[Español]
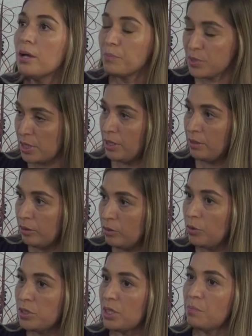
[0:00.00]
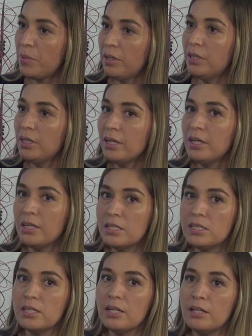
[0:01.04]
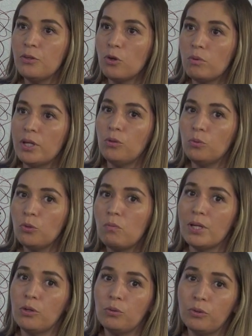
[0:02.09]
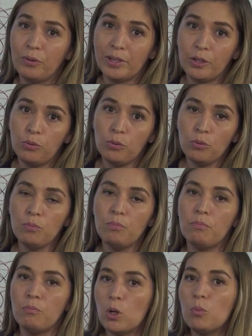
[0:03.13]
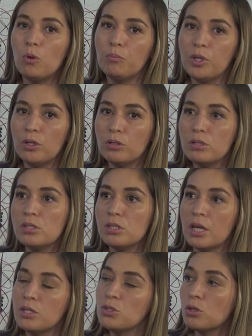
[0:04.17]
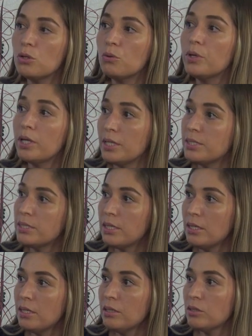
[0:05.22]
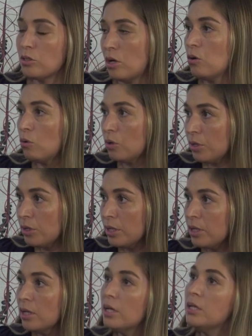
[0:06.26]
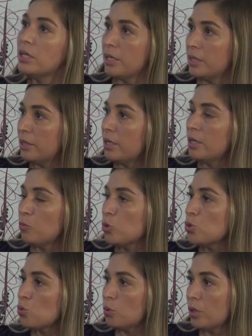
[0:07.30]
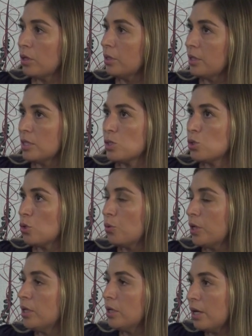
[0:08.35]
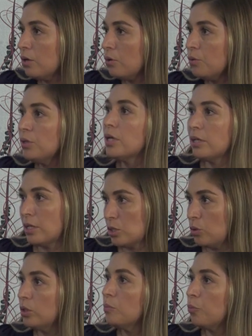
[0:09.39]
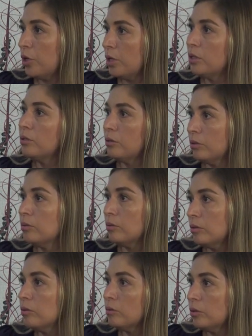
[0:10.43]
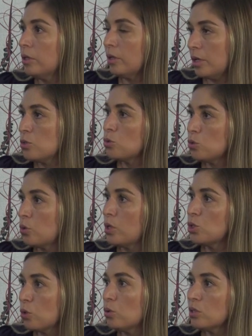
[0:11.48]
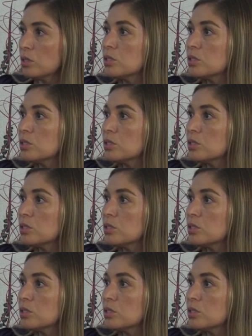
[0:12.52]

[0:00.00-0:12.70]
Um, sí, nuestra página es del www.mobilemealssoaz.org. Ahí tenemos una que es Donate Now y ahí es donde pueden dejar sus donaciones.